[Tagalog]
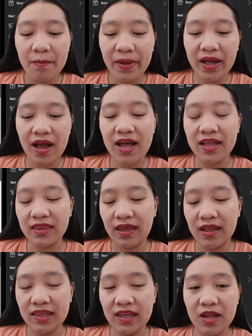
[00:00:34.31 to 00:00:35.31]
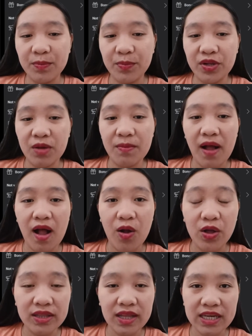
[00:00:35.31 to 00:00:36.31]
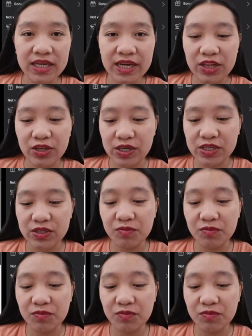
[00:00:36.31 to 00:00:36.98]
Paghahati-hatian po ng mga content creators